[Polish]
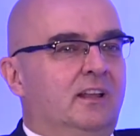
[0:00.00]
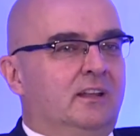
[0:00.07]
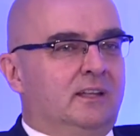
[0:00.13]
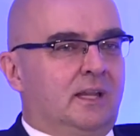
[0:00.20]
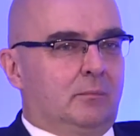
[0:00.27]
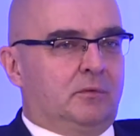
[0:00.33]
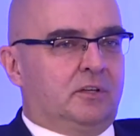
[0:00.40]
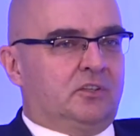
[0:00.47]

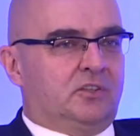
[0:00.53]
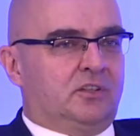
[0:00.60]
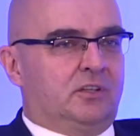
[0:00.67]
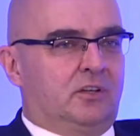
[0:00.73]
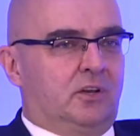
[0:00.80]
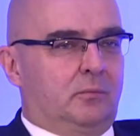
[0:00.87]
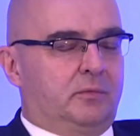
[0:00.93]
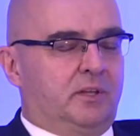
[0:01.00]
najbliższych
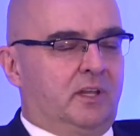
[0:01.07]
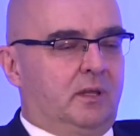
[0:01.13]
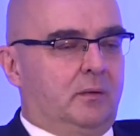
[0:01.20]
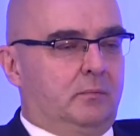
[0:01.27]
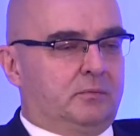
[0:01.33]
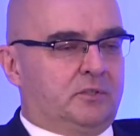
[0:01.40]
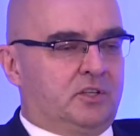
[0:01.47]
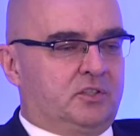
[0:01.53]
tobie
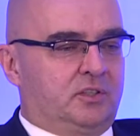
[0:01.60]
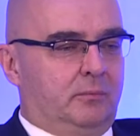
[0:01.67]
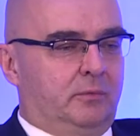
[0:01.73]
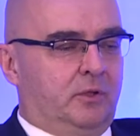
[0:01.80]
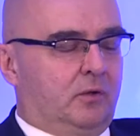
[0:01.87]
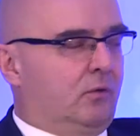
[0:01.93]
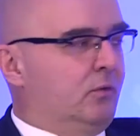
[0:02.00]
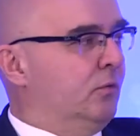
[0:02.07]

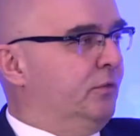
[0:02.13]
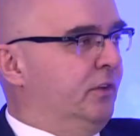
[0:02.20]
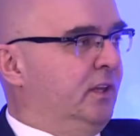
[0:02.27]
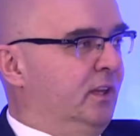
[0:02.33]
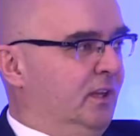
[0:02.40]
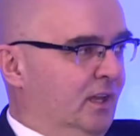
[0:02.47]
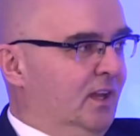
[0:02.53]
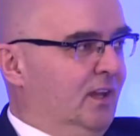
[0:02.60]
przedsiębiorców
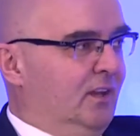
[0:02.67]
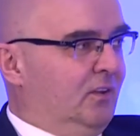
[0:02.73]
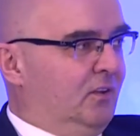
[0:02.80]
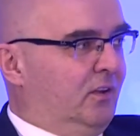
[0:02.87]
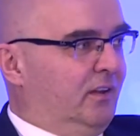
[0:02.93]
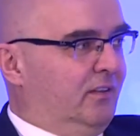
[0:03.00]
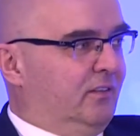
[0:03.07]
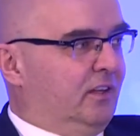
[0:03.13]
i to
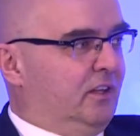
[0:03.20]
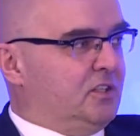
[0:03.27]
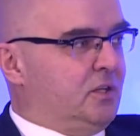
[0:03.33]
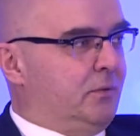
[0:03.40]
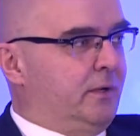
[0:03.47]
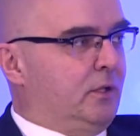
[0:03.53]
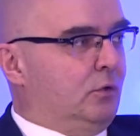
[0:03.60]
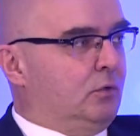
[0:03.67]
jest takie
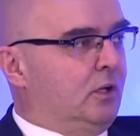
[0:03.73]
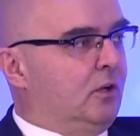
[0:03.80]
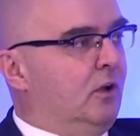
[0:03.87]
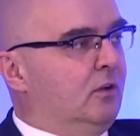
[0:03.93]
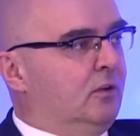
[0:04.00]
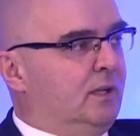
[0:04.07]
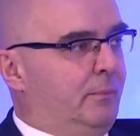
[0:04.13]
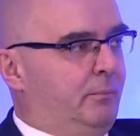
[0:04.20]
działanie, którego
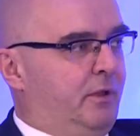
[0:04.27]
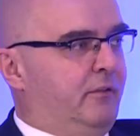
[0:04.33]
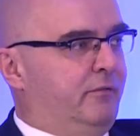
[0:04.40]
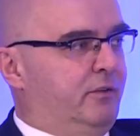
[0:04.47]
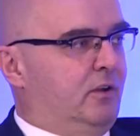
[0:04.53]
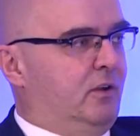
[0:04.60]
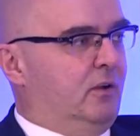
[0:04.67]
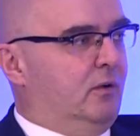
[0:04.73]
na
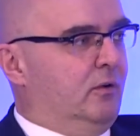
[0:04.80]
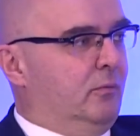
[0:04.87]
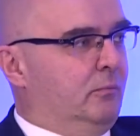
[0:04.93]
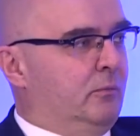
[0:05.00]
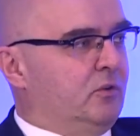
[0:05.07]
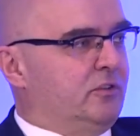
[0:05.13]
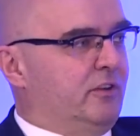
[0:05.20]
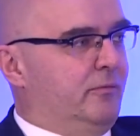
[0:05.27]
pewno
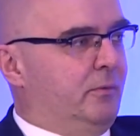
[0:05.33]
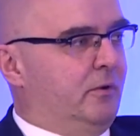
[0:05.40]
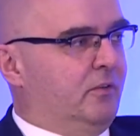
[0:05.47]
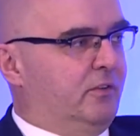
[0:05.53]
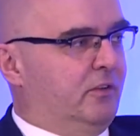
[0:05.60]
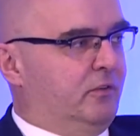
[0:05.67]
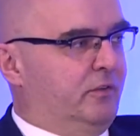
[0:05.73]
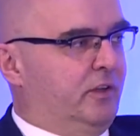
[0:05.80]
można w
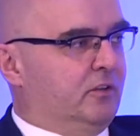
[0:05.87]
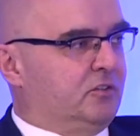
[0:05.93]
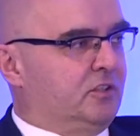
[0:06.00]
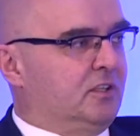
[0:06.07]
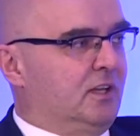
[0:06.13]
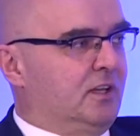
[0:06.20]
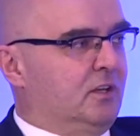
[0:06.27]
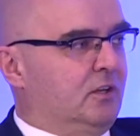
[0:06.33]
Polsce zwiększyć,
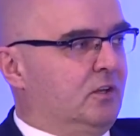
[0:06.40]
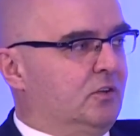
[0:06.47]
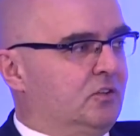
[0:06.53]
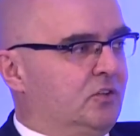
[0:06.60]
dlatego